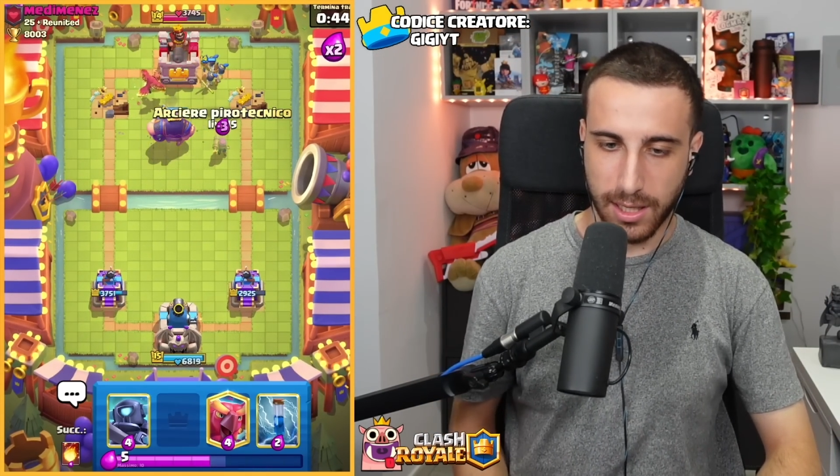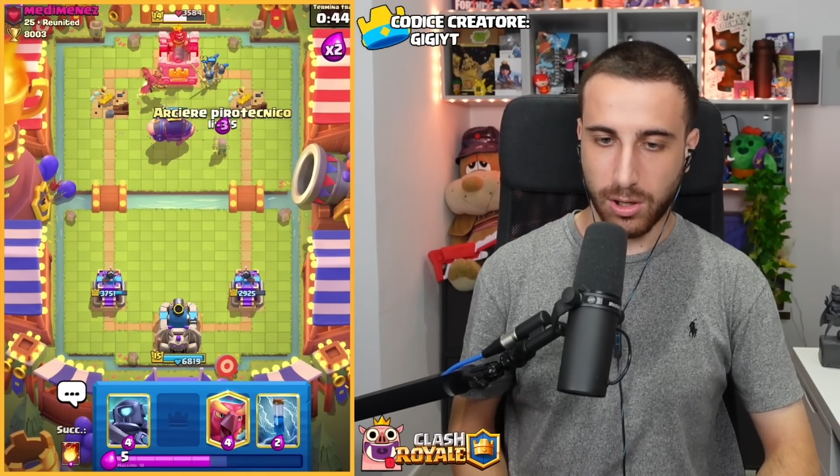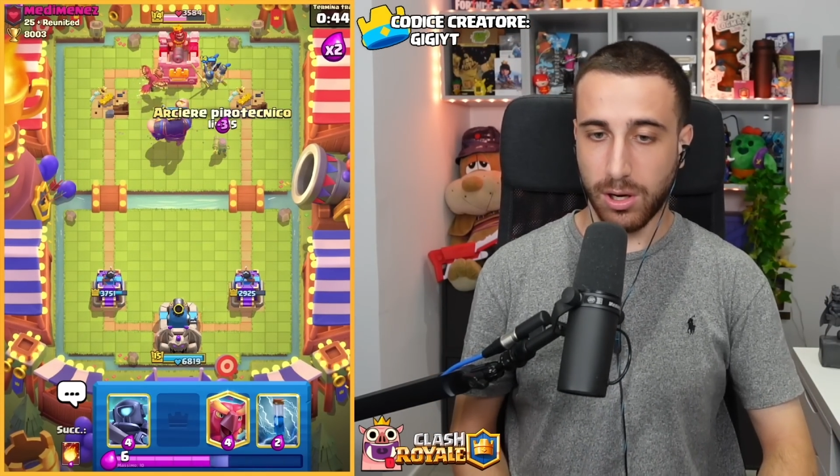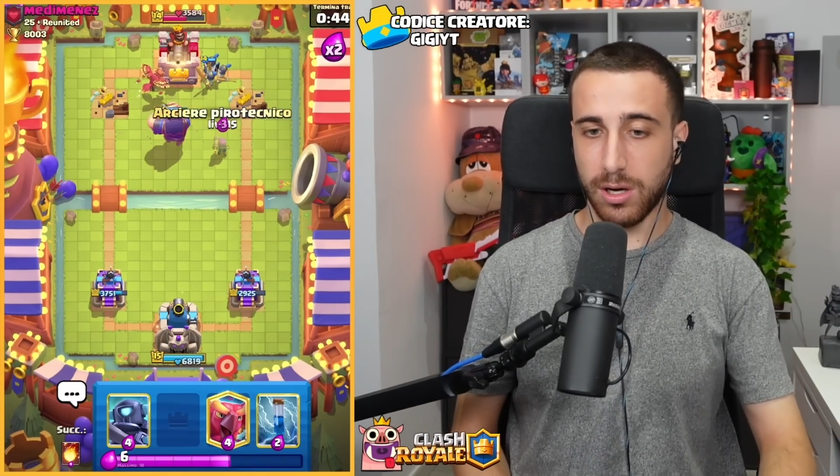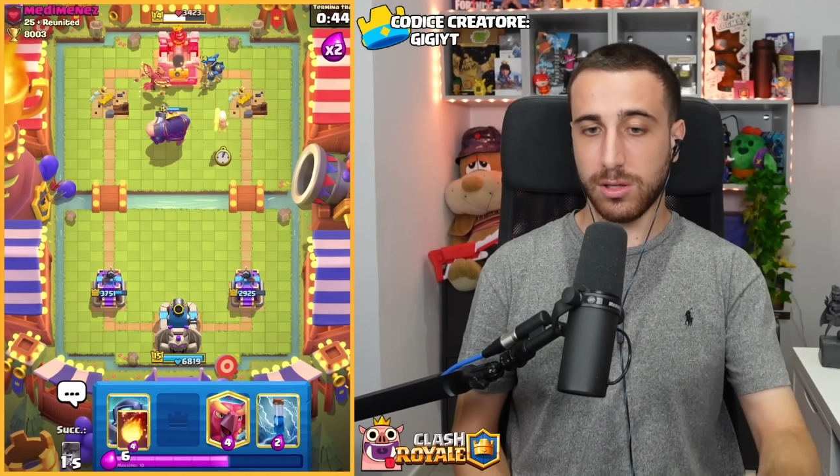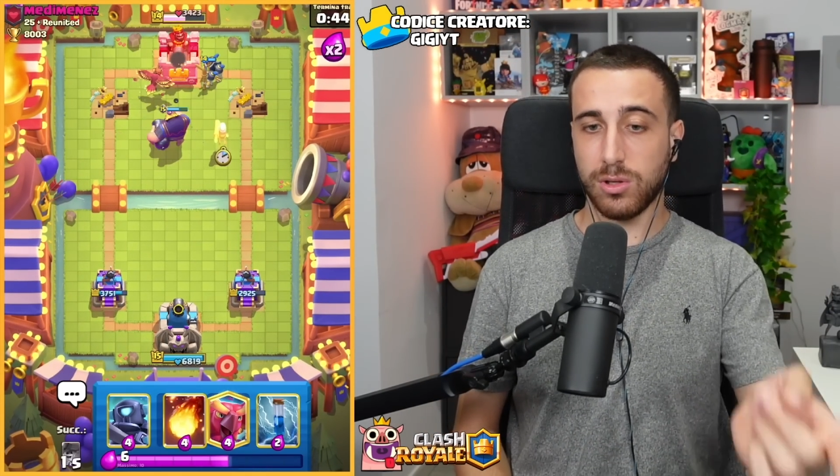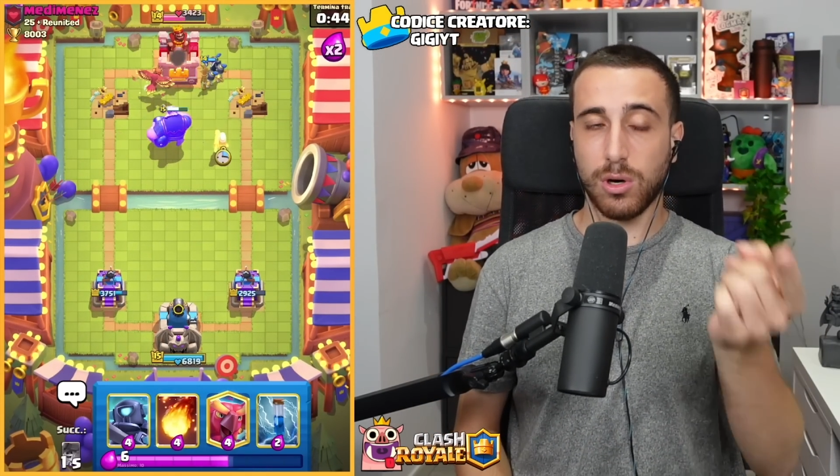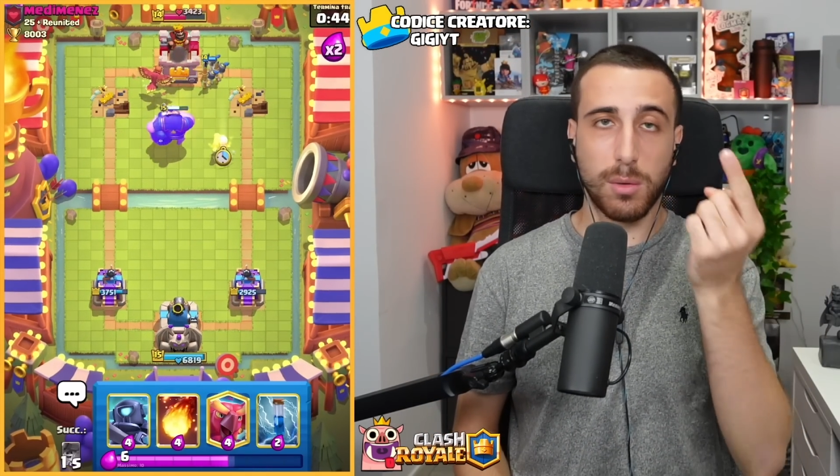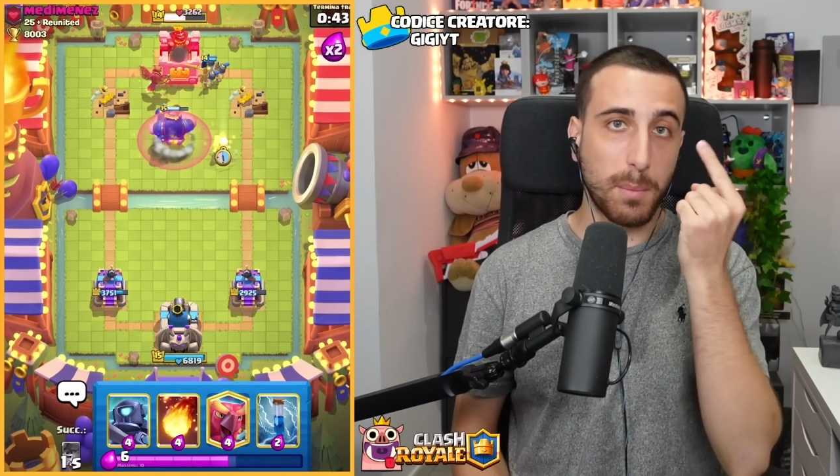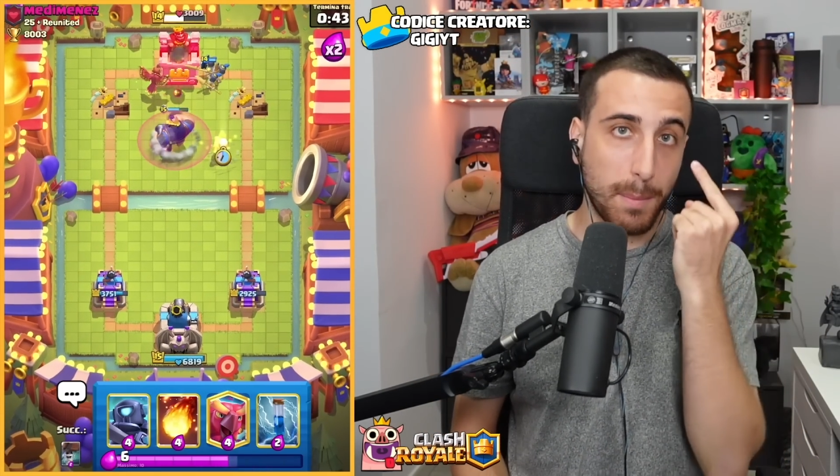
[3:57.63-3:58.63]

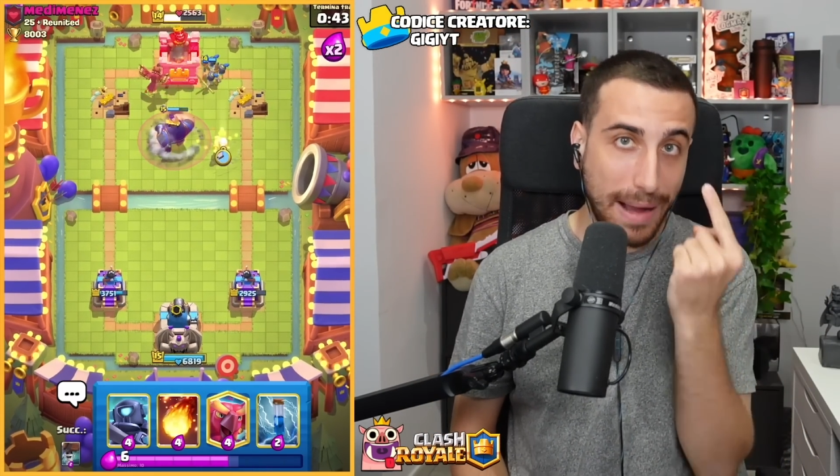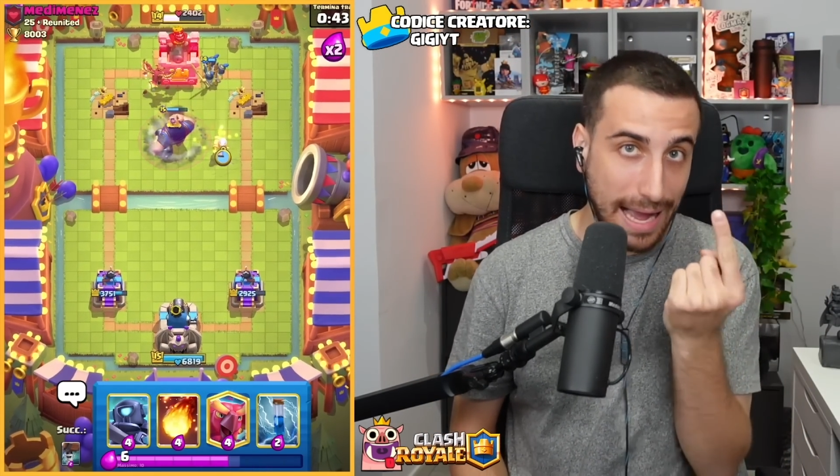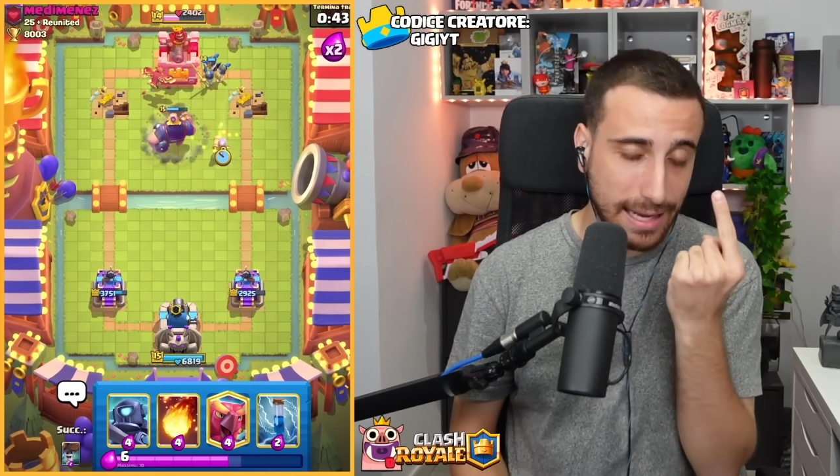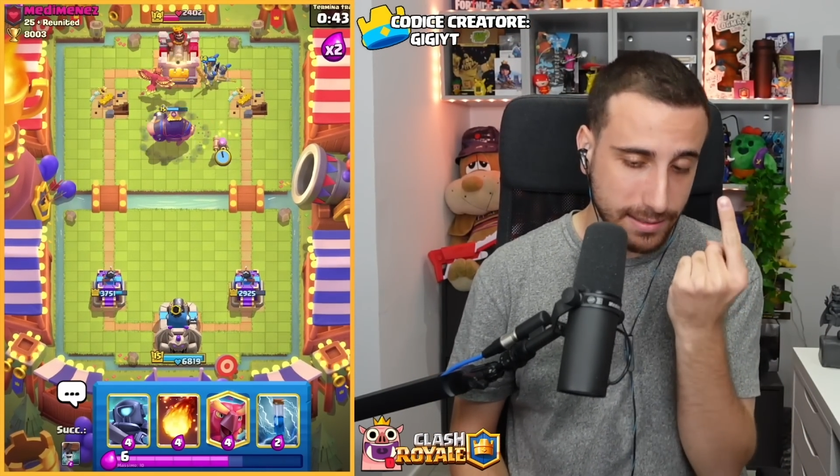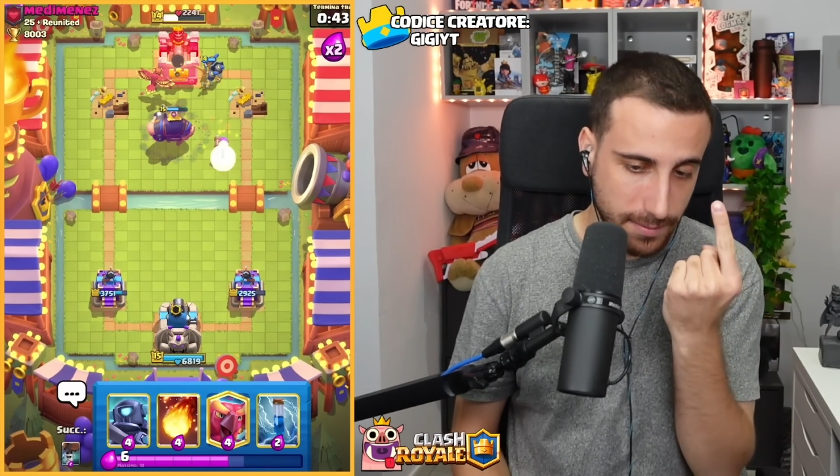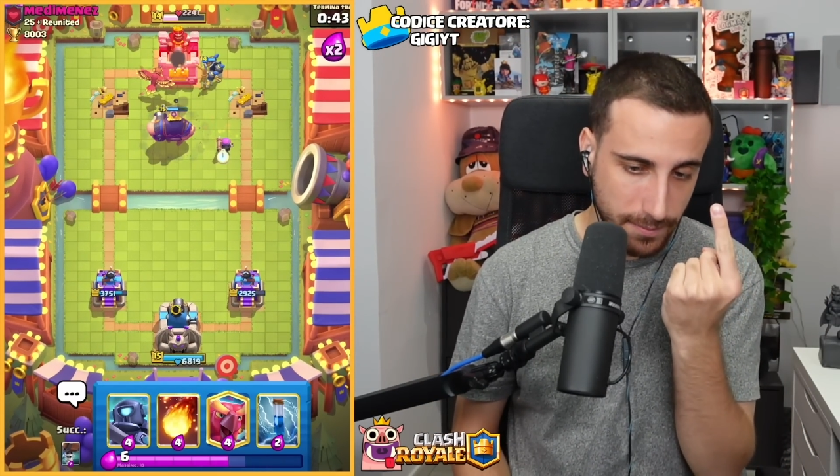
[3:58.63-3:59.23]
d'accordo Ma